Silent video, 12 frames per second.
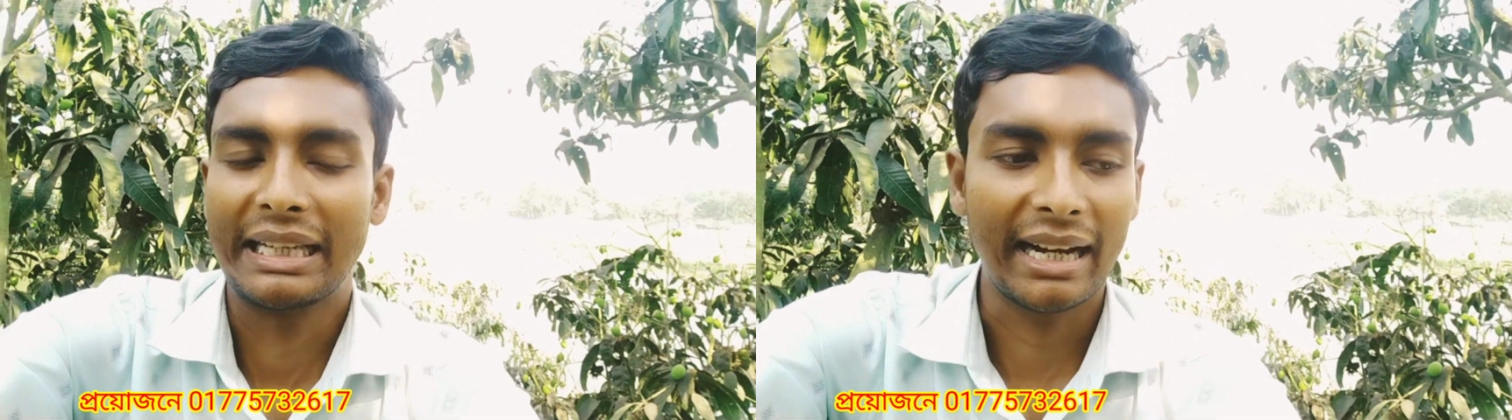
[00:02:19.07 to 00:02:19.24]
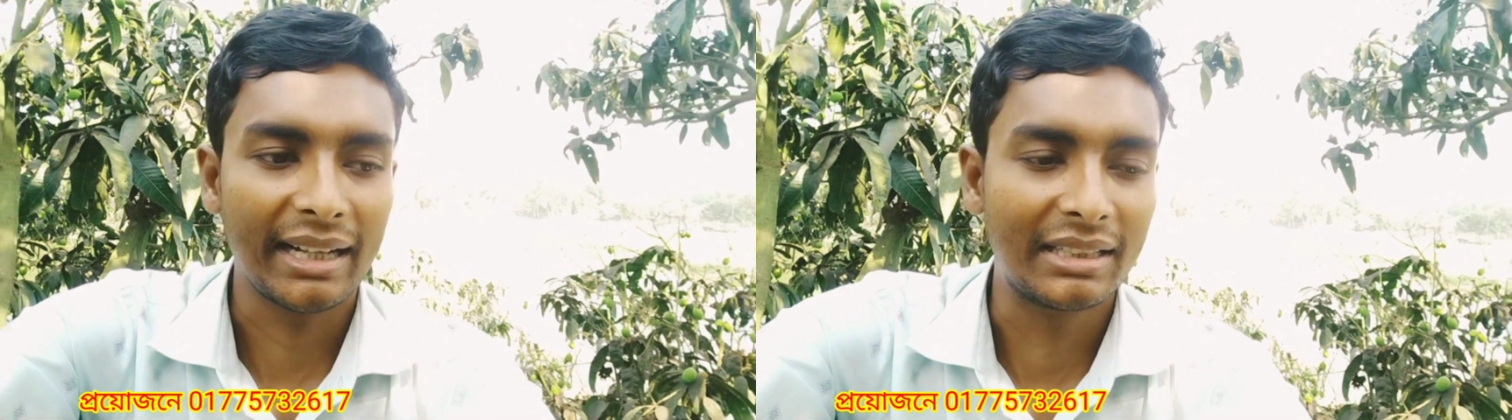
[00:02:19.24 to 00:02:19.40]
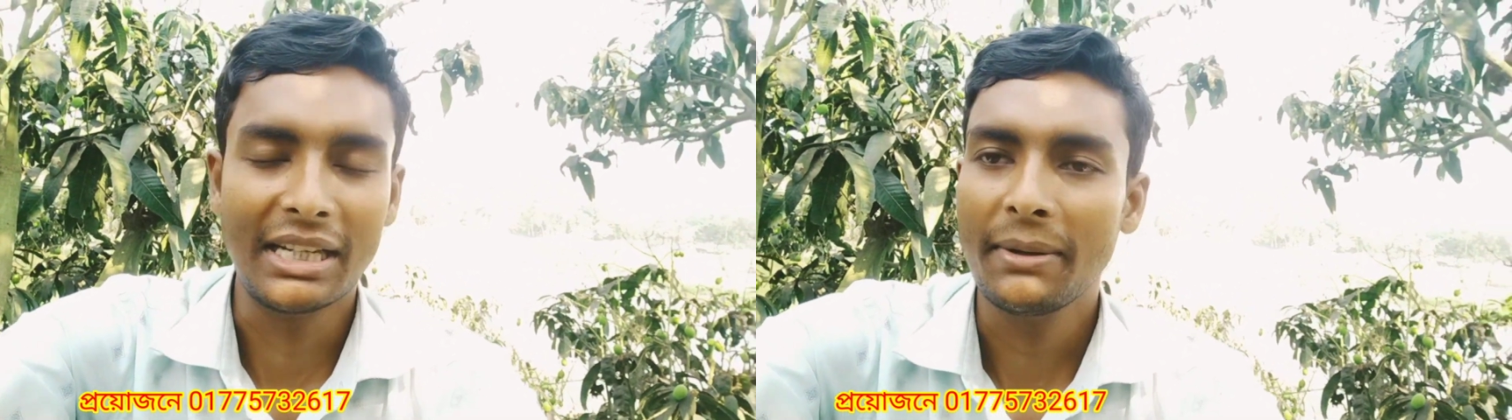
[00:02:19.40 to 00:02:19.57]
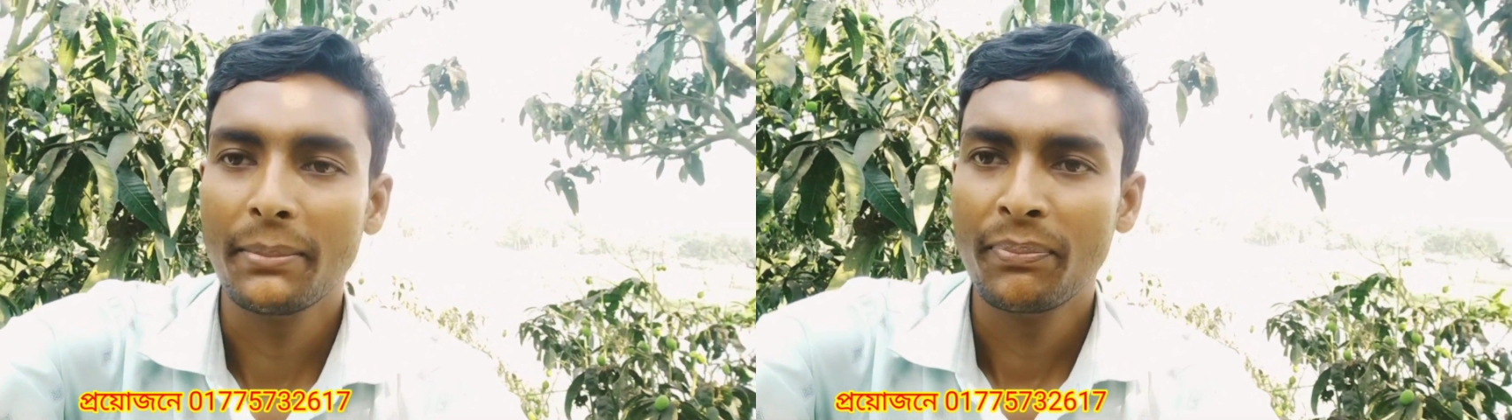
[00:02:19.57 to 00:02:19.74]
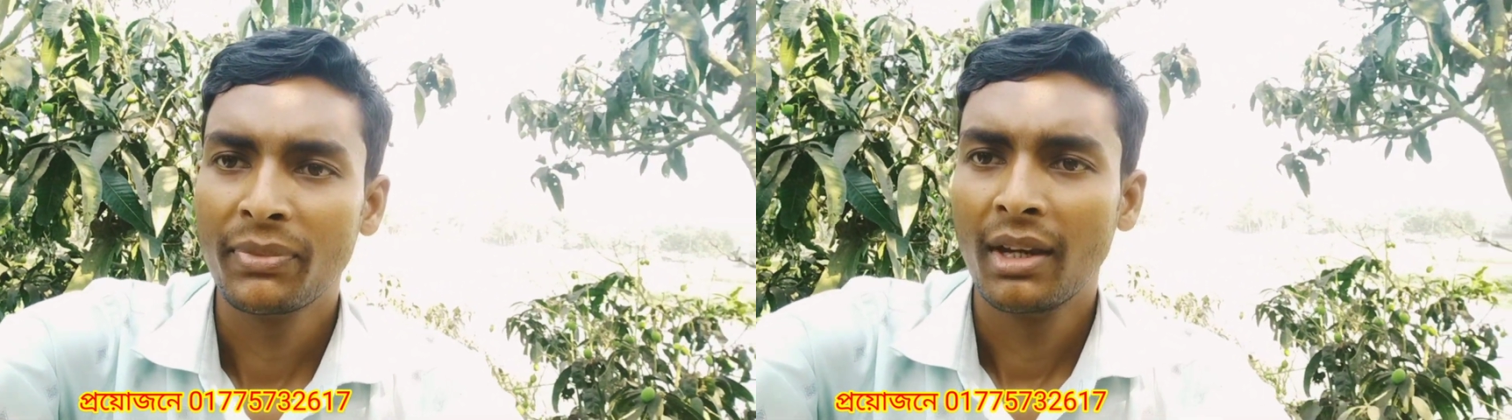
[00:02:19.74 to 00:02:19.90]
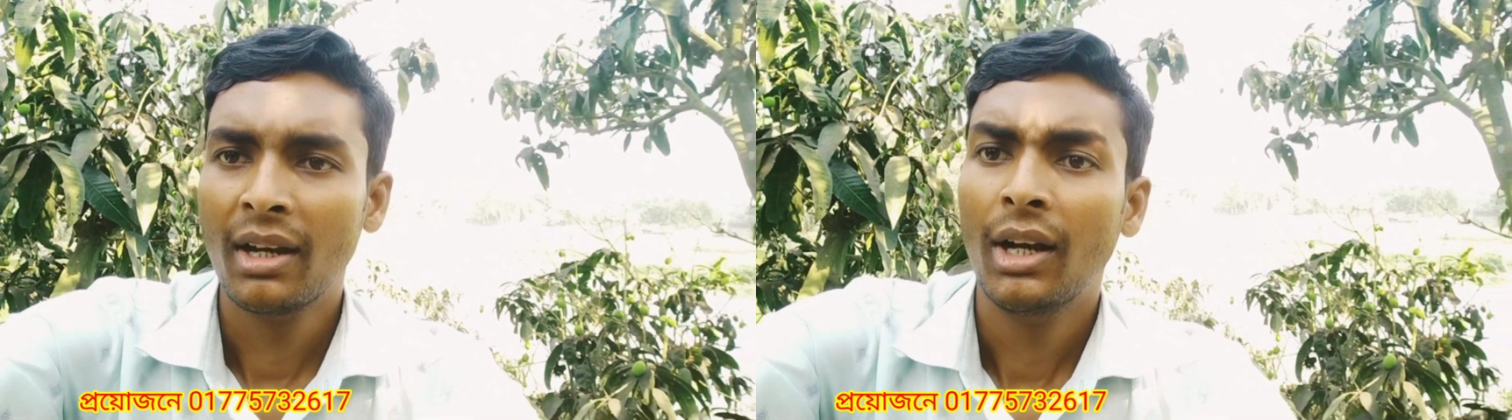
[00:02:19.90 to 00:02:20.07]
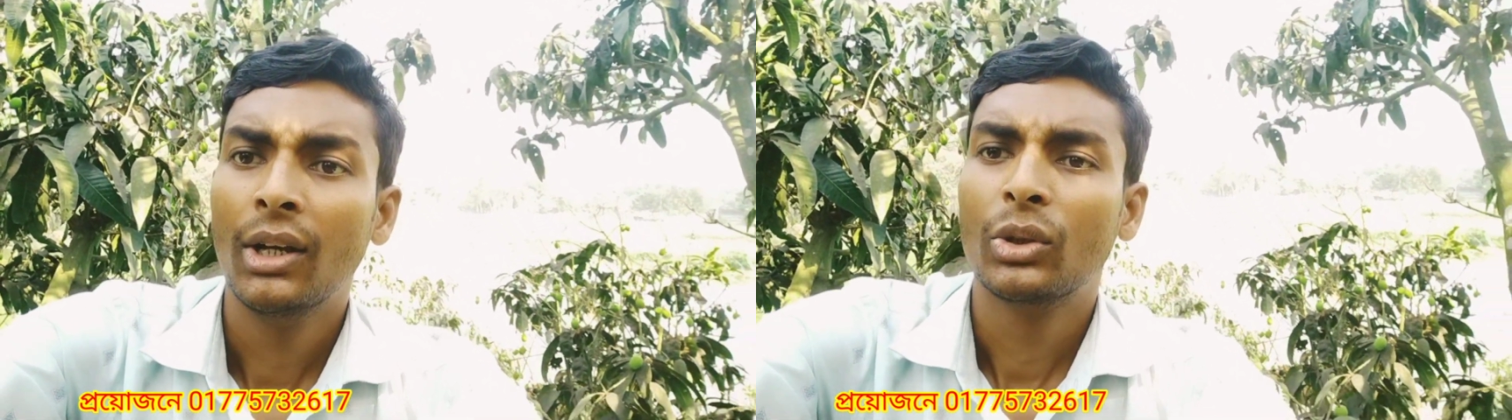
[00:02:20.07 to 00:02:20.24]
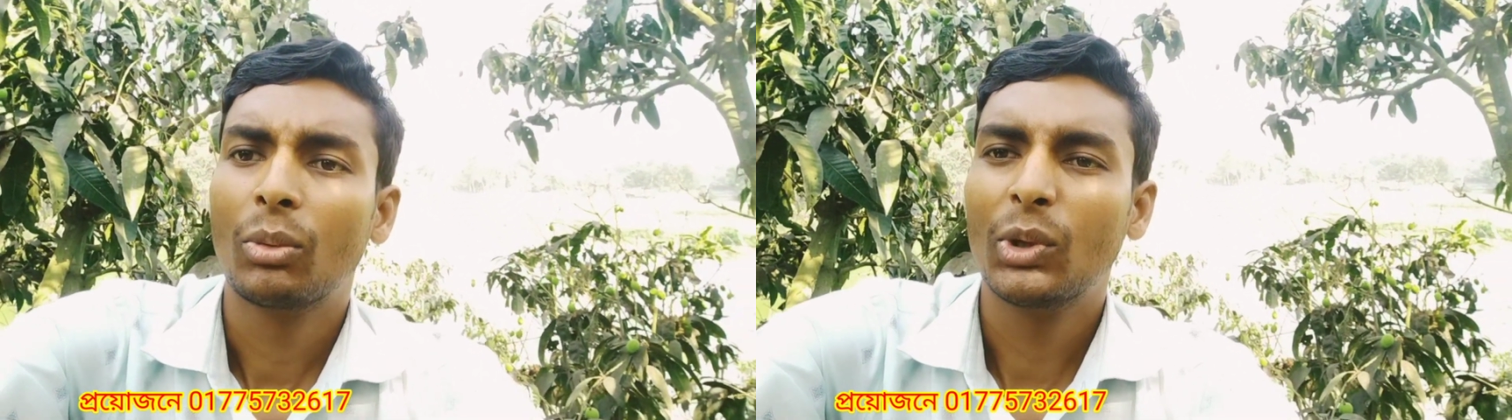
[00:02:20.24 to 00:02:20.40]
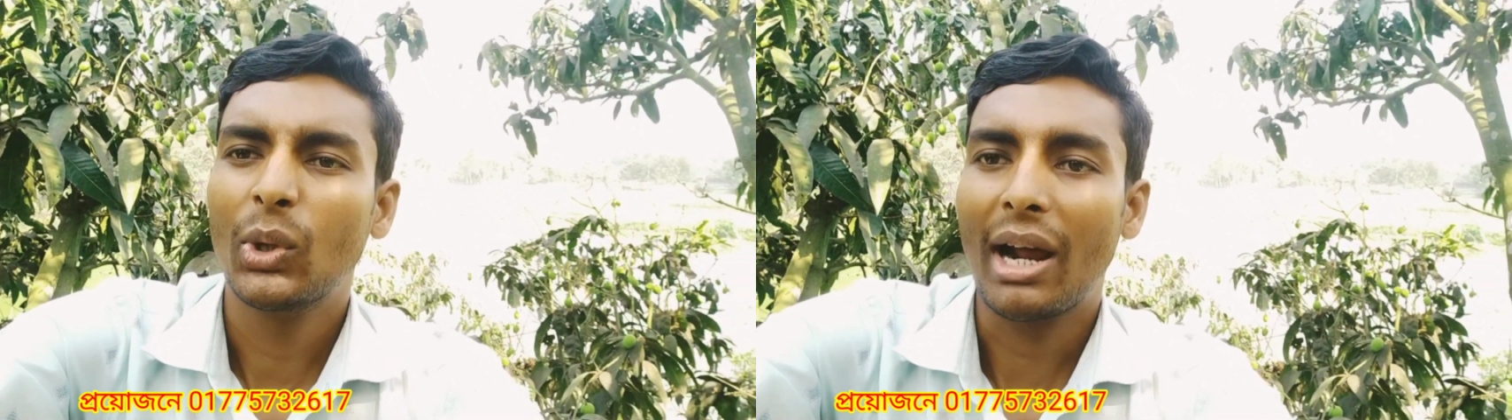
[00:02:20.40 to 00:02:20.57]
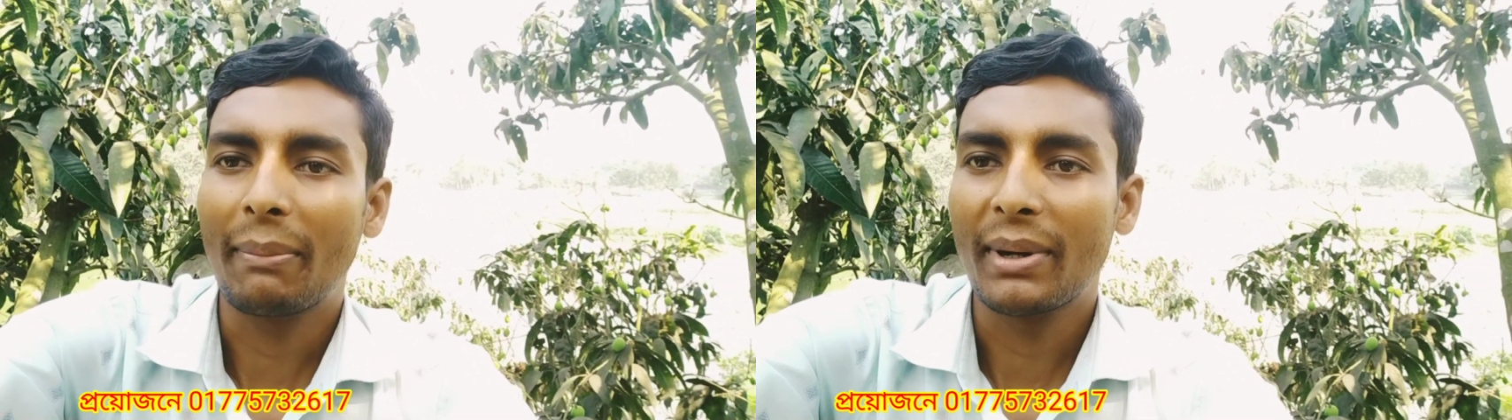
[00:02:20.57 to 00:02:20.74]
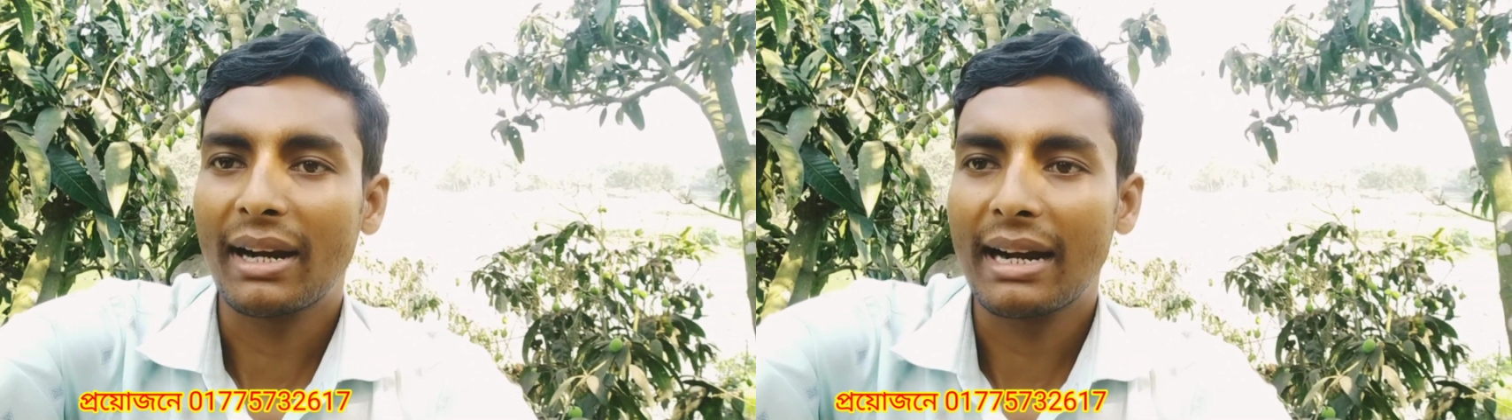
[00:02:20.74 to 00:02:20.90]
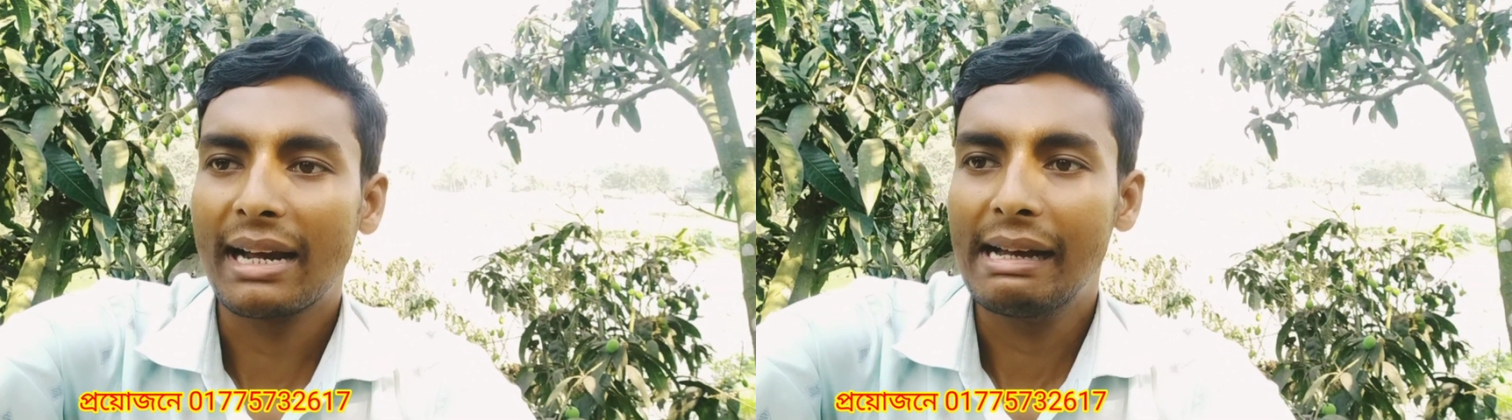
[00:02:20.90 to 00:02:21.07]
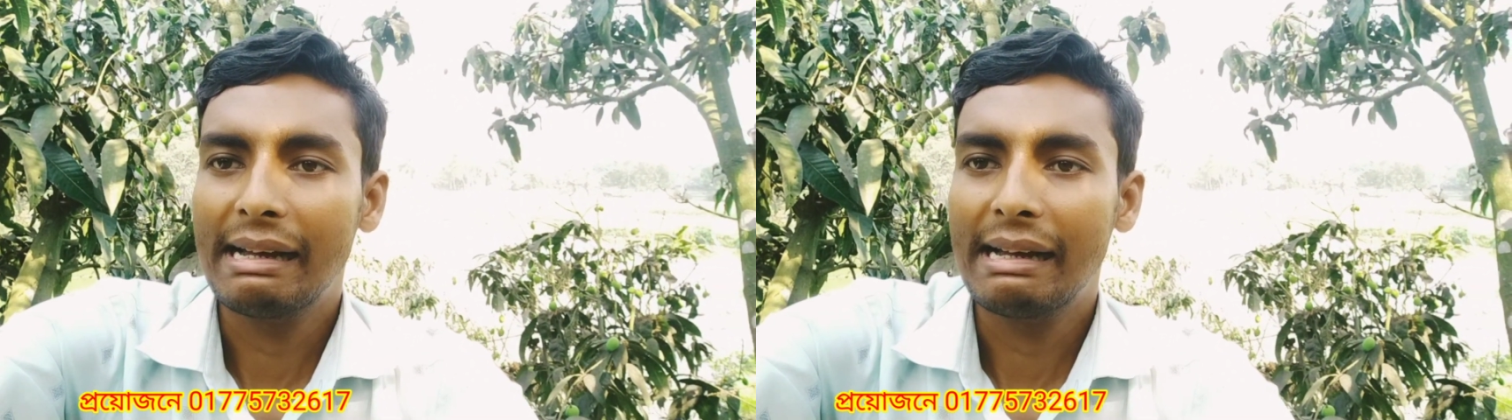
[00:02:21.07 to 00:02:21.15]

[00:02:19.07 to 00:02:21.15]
দেখাচ্ছি তো বন্ধুরা আপনারা